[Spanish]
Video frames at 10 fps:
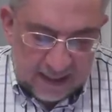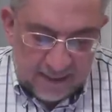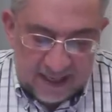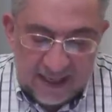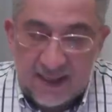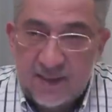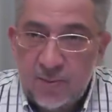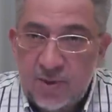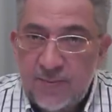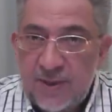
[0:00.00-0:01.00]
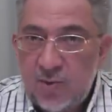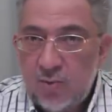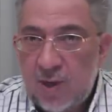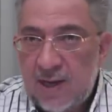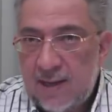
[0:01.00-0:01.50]
El mecanismo
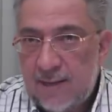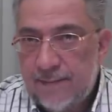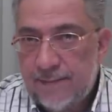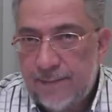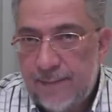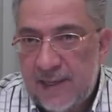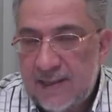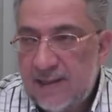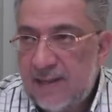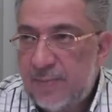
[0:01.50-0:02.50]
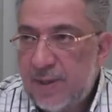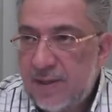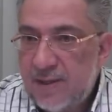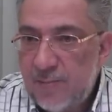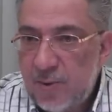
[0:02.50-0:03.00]
espiritual parte del
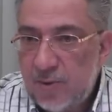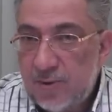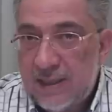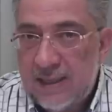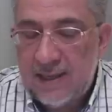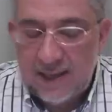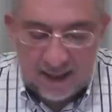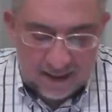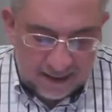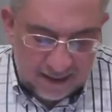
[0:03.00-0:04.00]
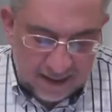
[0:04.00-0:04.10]
principio de que